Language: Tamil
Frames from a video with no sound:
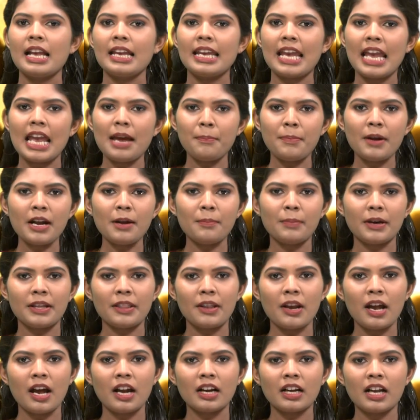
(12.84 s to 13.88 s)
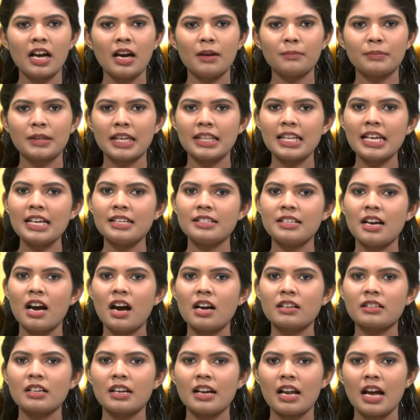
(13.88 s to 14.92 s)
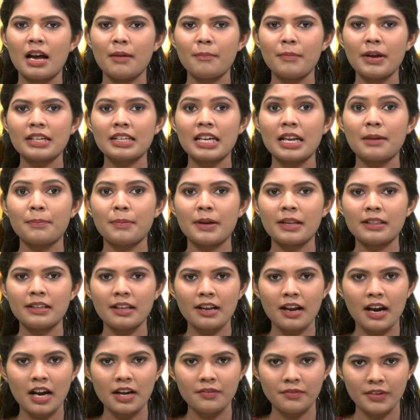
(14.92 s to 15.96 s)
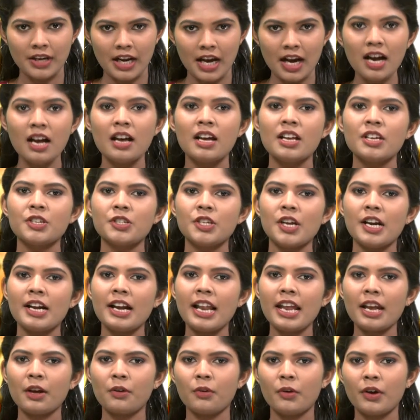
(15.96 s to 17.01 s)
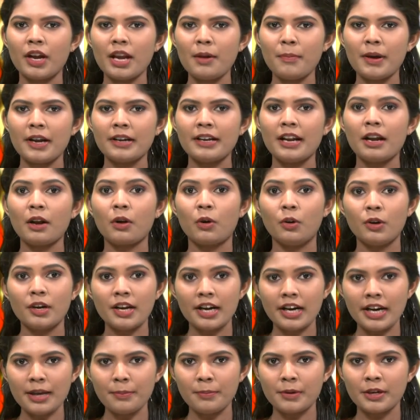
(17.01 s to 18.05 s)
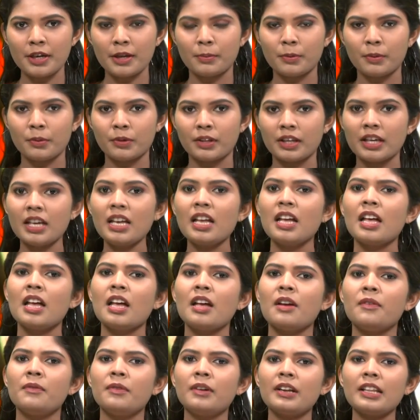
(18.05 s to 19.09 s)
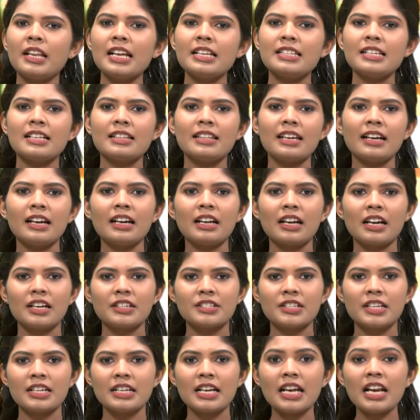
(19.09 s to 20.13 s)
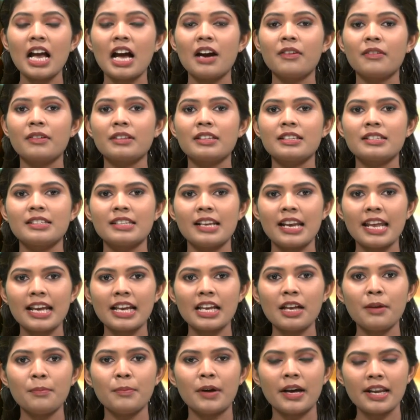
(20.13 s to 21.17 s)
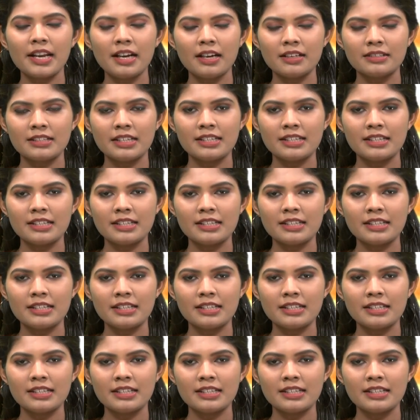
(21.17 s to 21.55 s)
ஏப்ரல் பதினான்காம் தேதி டாக்டர் அம்பேத்கர் பிறந்தநாள் விழா சென்னை கோயம்பேட்டில் கொண்டாடப்பட்ட போது விடுதலை சிறுத்தைகள் கட்சியினர் அவரது சிலைக்கு மரியாதை